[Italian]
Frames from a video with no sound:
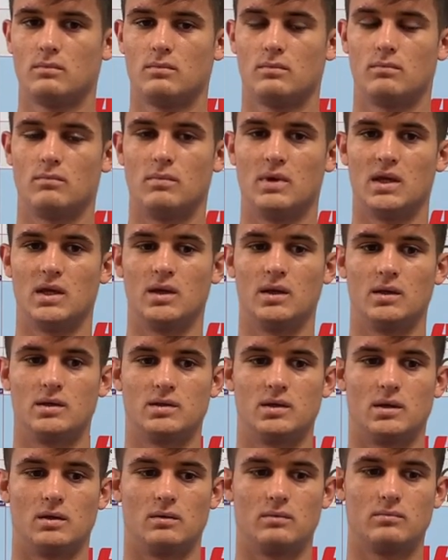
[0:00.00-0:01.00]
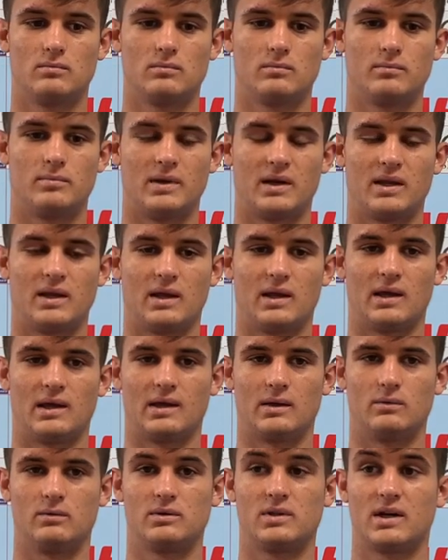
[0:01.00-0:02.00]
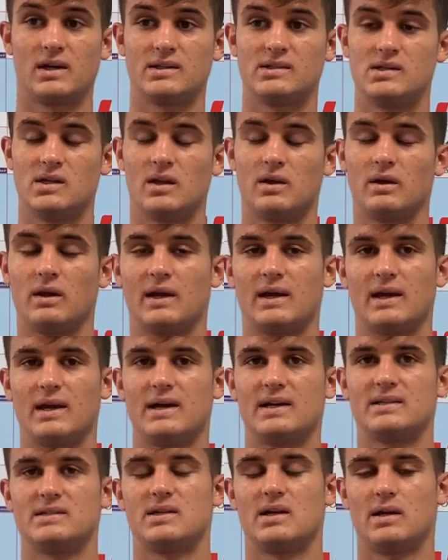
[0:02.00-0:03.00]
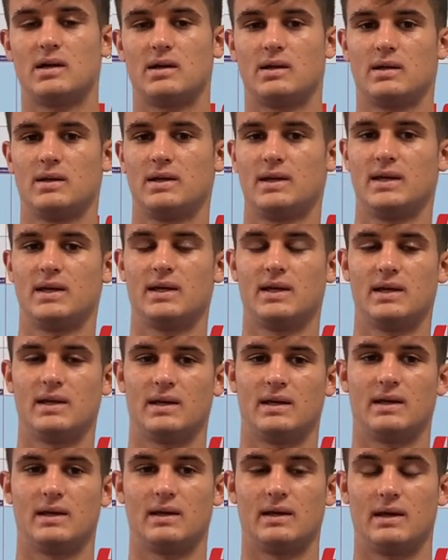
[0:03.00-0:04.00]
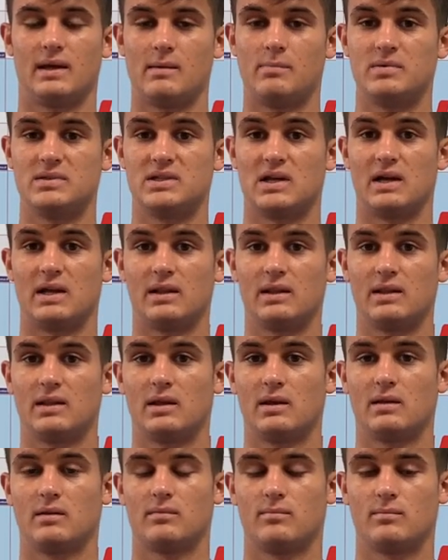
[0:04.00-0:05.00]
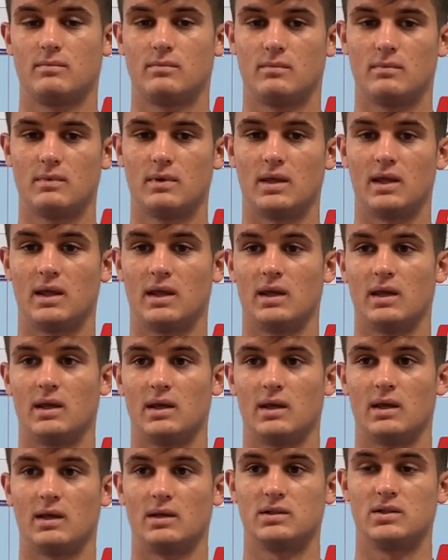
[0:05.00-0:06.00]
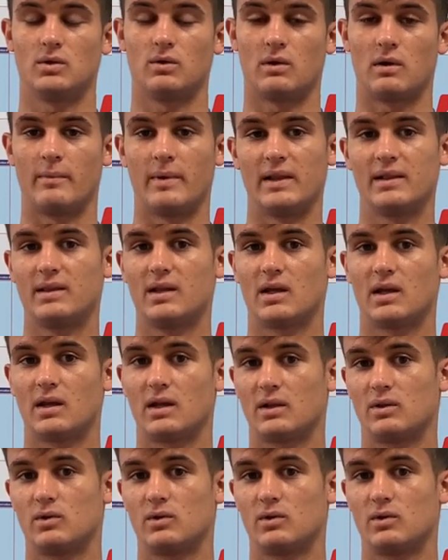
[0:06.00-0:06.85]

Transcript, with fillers: Beh sì, perché un 3-0 in casa eh, è pesante e sicuramente ha